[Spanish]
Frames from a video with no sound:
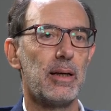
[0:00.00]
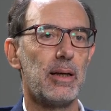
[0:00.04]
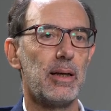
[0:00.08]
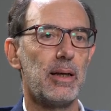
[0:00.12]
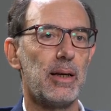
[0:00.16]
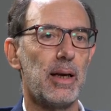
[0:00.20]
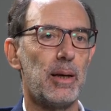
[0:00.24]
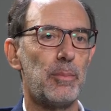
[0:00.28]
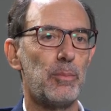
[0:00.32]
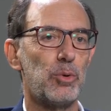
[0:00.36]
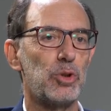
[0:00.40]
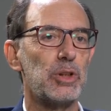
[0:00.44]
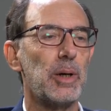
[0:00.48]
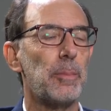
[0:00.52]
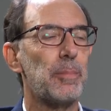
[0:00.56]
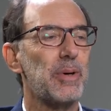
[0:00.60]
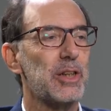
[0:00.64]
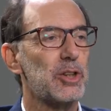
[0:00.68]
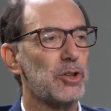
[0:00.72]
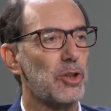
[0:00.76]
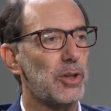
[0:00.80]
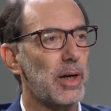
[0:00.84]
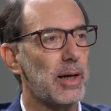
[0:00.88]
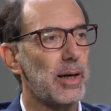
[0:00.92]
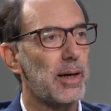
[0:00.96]
y hay muchas
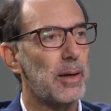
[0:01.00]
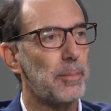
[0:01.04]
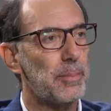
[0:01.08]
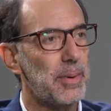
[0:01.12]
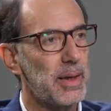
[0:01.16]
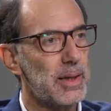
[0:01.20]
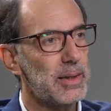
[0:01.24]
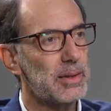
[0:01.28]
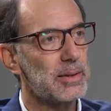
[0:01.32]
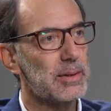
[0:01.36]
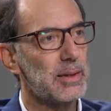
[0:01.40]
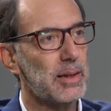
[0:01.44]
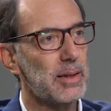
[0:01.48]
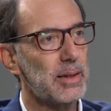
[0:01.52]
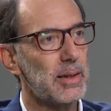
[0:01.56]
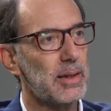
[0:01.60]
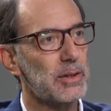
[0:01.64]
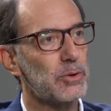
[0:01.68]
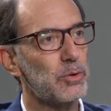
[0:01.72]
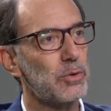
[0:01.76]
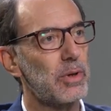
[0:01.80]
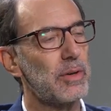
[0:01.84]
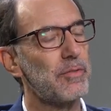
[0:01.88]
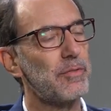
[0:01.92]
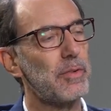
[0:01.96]
personas que piensan que
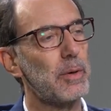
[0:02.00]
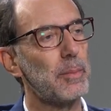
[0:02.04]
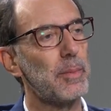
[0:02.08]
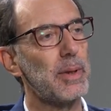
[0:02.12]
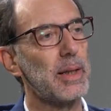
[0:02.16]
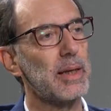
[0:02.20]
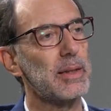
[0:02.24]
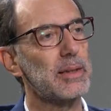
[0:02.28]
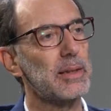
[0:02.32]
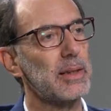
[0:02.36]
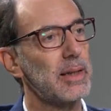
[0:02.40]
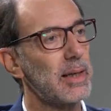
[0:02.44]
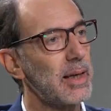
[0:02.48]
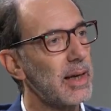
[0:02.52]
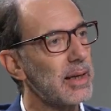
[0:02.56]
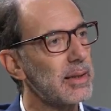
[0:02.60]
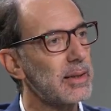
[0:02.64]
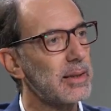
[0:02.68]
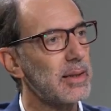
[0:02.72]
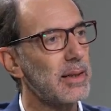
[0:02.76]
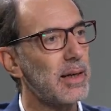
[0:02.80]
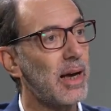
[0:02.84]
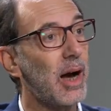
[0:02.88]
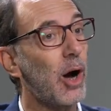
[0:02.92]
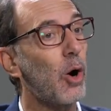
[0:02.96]
es una enfermedad
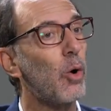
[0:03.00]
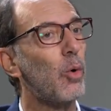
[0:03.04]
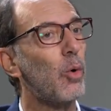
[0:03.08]
psiquiátrica